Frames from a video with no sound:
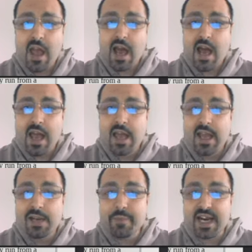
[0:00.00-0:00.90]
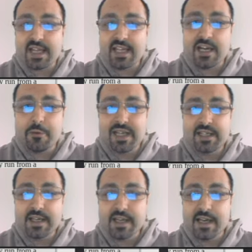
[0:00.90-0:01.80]
Eh, il paradigma
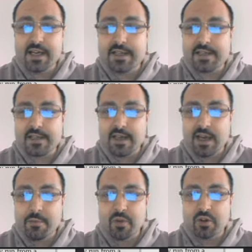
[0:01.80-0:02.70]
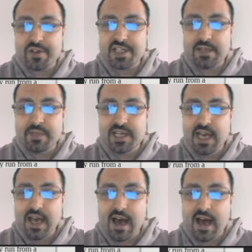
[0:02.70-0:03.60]
di Geeks è molto
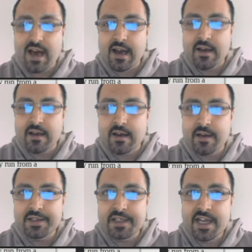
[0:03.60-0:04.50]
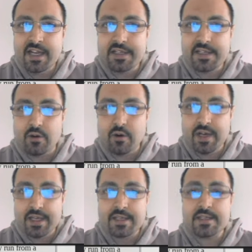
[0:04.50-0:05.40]
simile a eh,
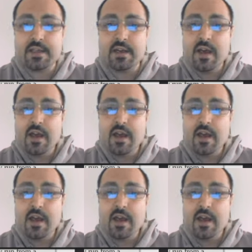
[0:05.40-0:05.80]
NixOS